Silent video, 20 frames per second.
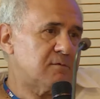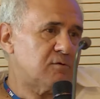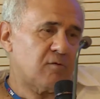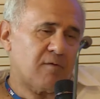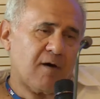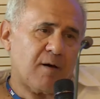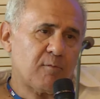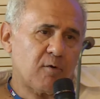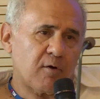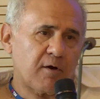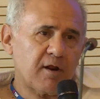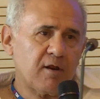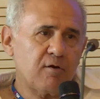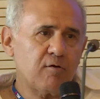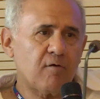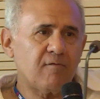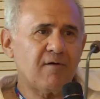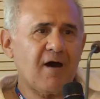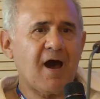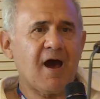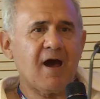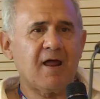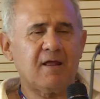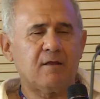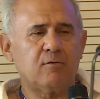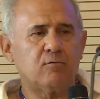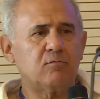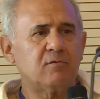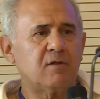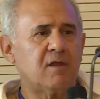dovevamo
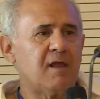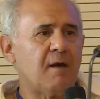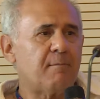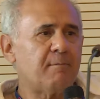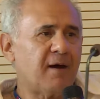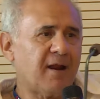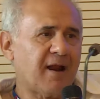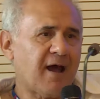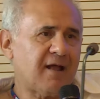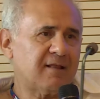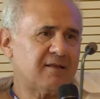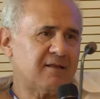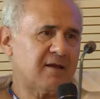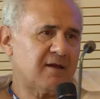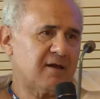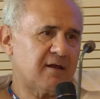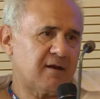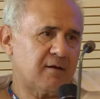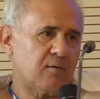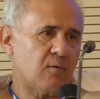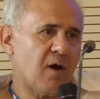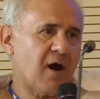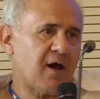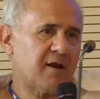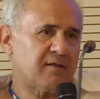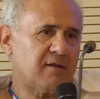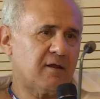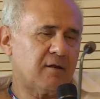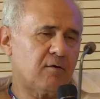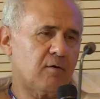rinnovare tutti gli apparati che
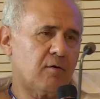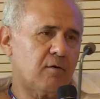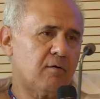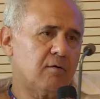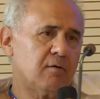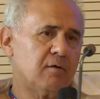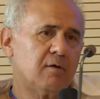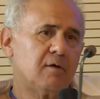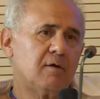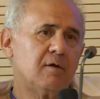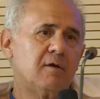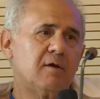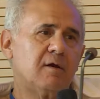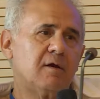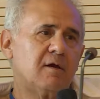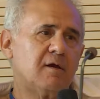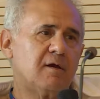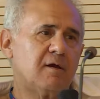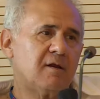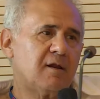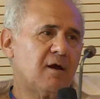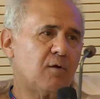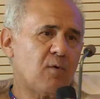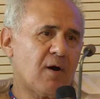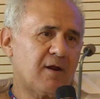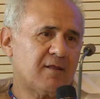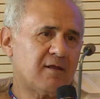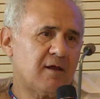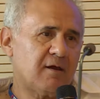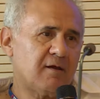riguardano, eh, la
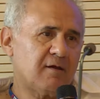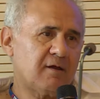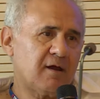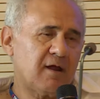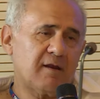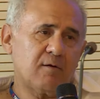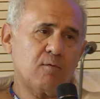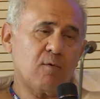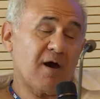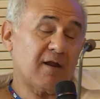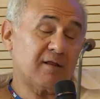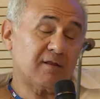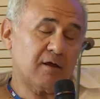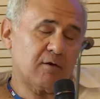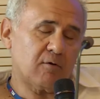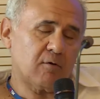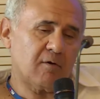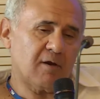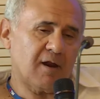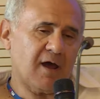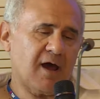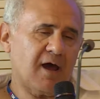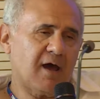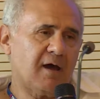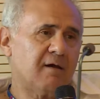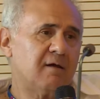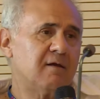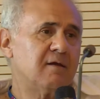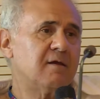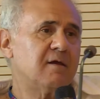guardia, che riguardano la,
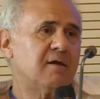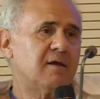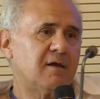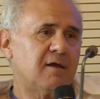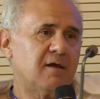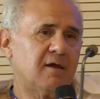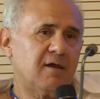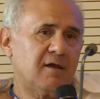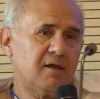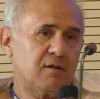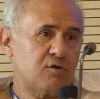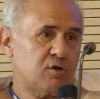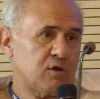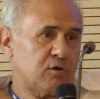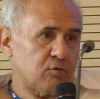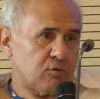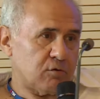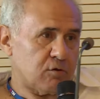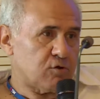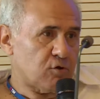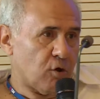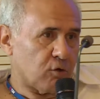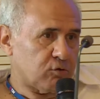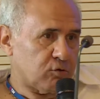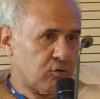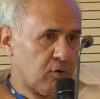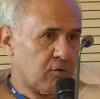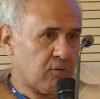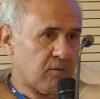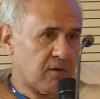eh, il
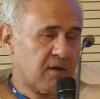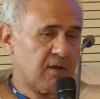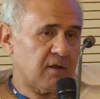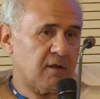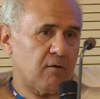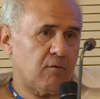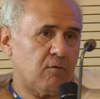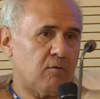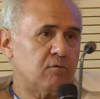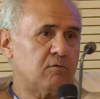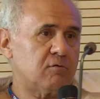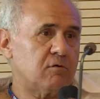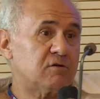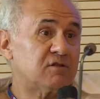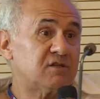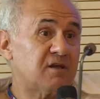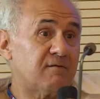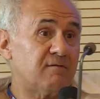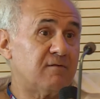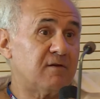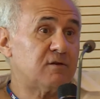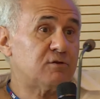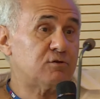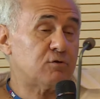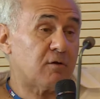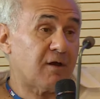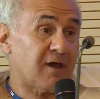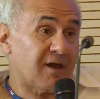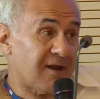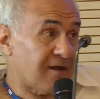118, quindi un
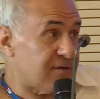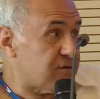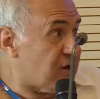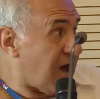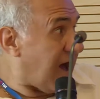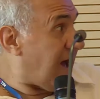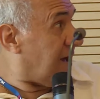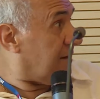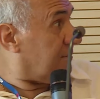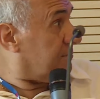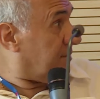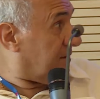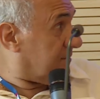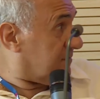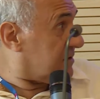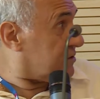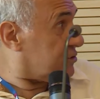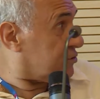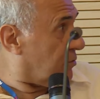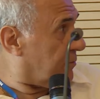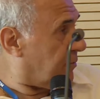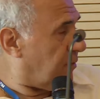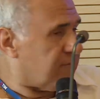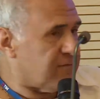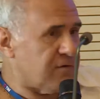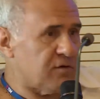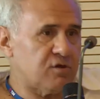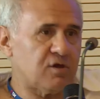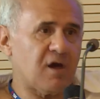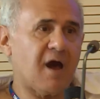servizio che era già previsto
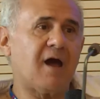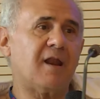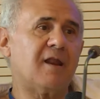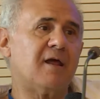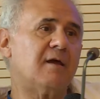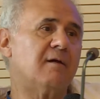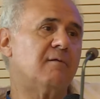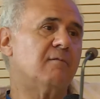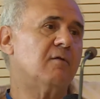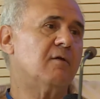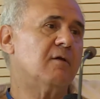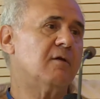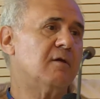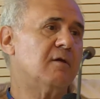provinciale.